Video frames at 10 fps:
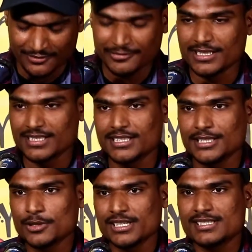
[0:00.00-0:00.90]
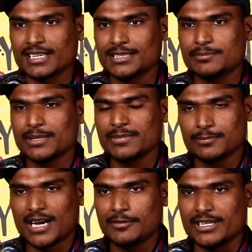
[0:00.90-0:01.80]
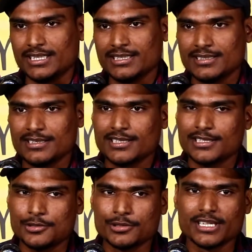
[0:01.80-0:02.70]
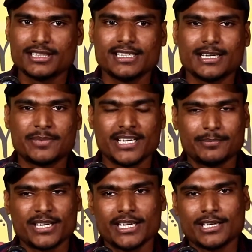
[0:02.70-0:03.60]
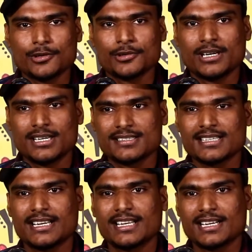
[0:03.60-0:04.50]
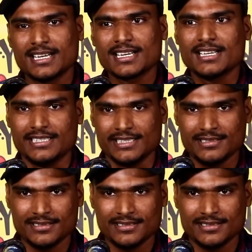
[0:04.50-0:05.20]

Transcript: फिरती थी वो इस जगत में बन बावरी ढूंढती अपने प्रिय को हर शहर हर गली